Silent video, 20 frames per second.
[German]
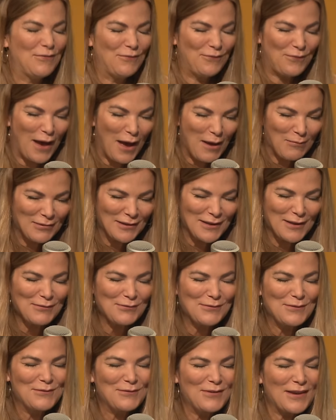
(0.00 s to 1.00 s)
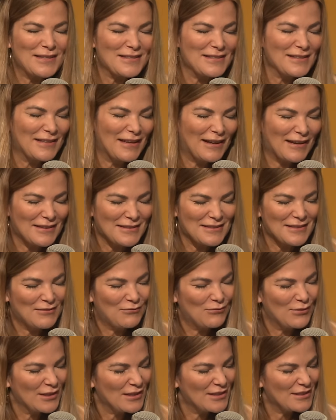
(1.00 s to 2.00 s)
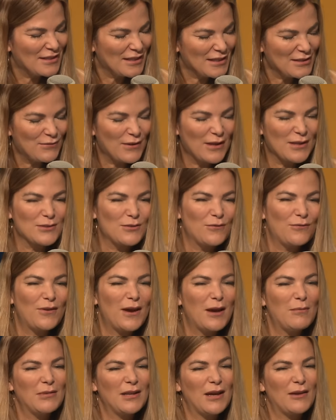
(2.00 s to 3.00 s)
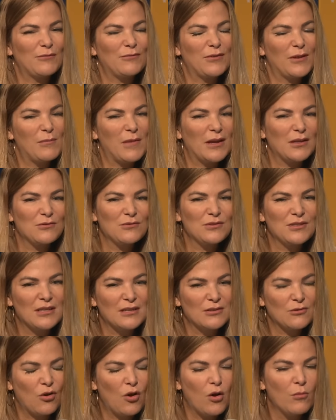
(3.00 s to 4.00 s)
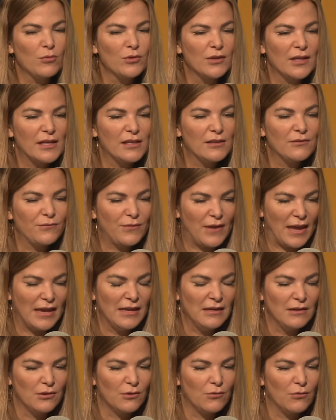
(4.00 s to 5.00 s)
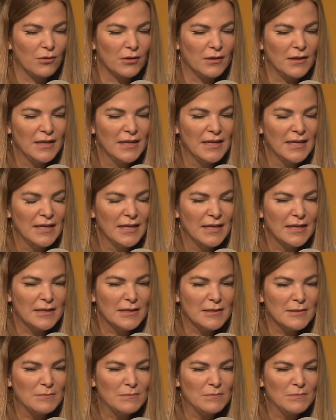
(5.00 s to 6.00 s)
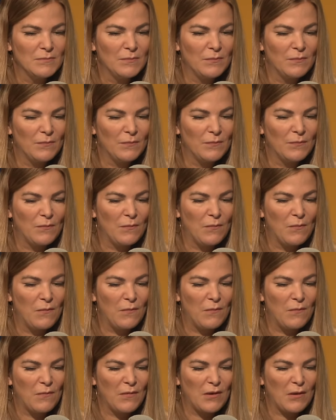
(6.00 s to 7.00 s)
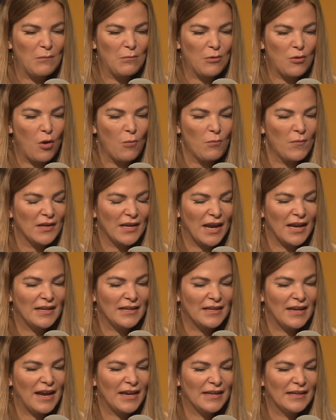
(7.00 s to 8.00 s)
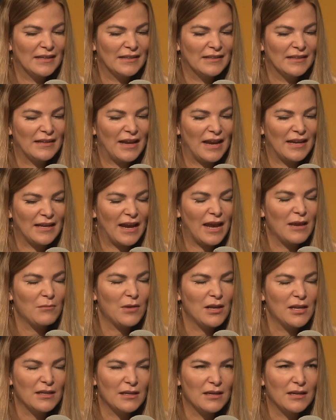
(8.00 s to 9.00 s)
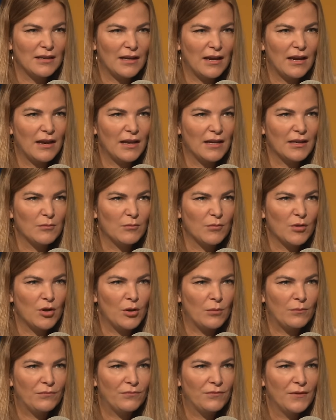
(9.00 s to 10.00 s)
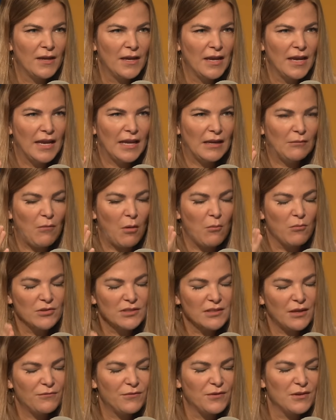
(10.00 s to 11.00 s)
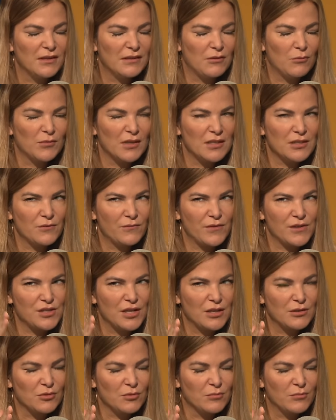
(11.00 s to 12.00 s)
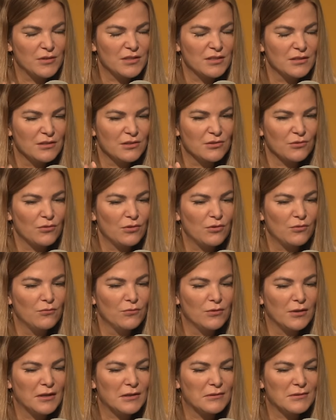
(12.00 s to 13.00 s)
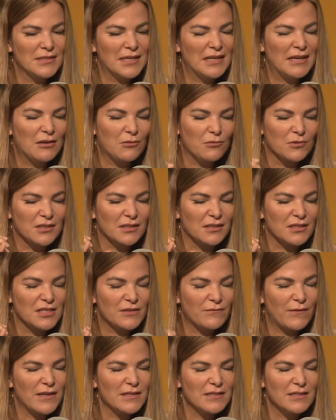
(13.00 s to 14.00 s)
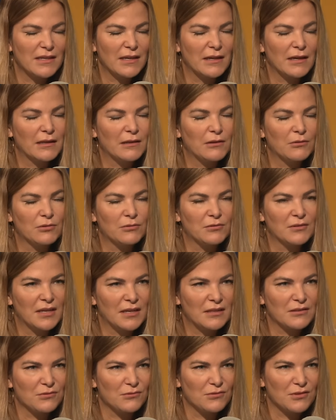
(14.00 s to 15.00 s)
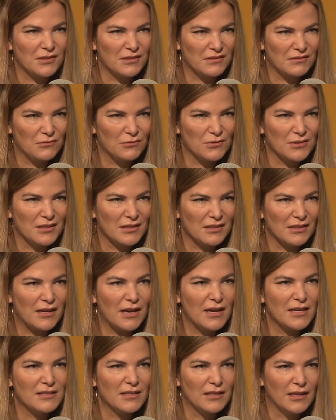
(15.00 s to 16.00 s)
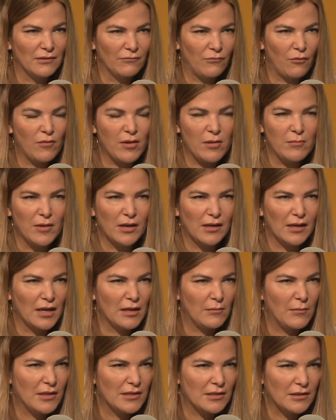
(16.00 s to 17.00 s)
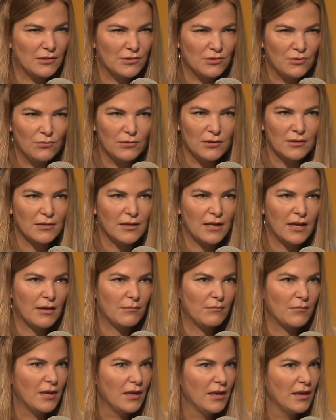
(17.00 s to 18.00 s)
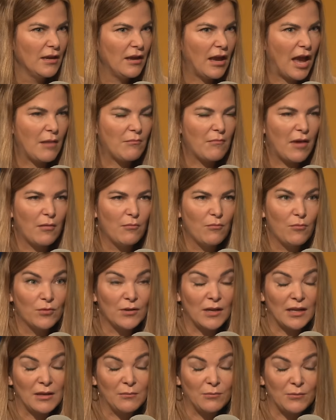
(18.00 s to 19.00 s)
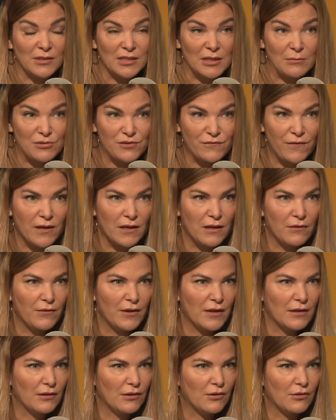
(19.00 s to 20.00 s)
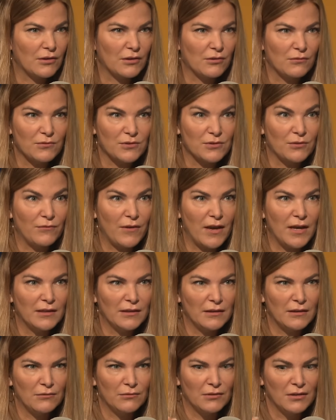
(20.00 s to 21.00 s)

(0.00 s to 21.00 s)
Die fabelhaften Wechseljahre sind wirklich deswegen so fabelhaft, weil man durch diese hormonellen Veränderungen ähm, bekommt man eine, eine, eine einmalige Klarheit im Kopf. Man muss dafür, um das zu verstehen, so ein bisschen zurückrudern und sehen in unseren 20ern und, in unseren, unseren 30ern, wo wir immer regelmäßige Zyklen haben, einmal am Monat im Prinzip schwanger werden könnten und so weiter.